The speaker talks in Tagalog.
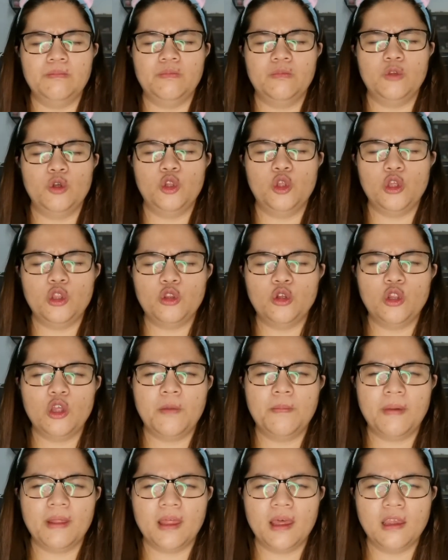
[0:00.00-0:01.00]
tuloy-tuloy
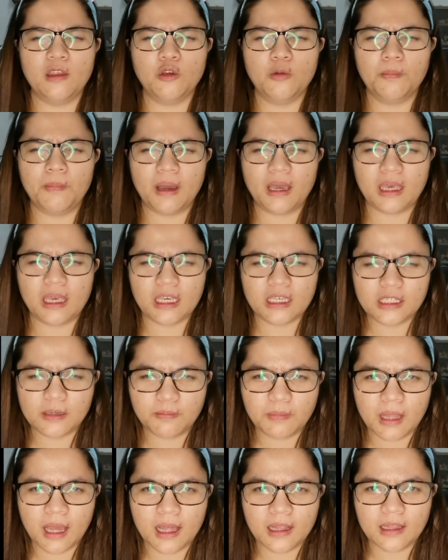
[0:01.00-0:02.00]
pa rin yung pag-iisip
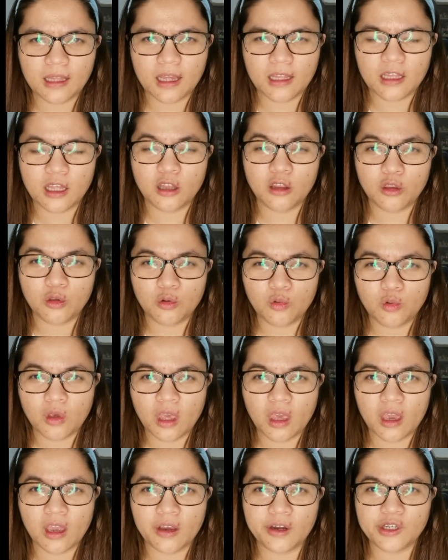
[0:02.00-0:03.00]
natin ng New
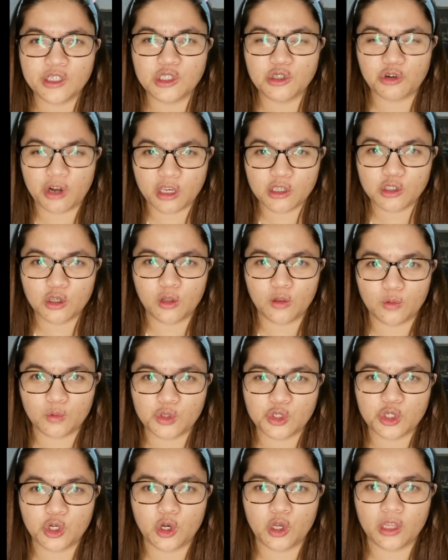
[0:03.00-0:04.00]
Year's
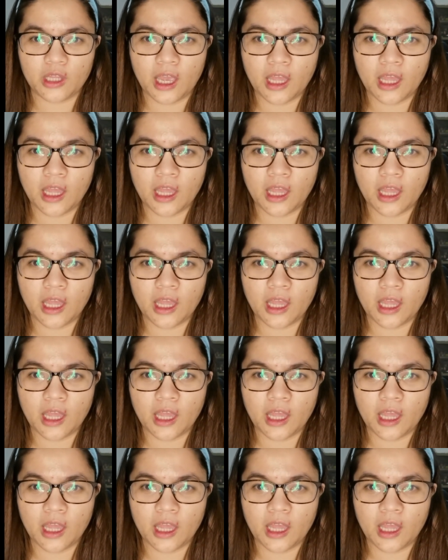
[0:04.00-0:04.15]
resolution.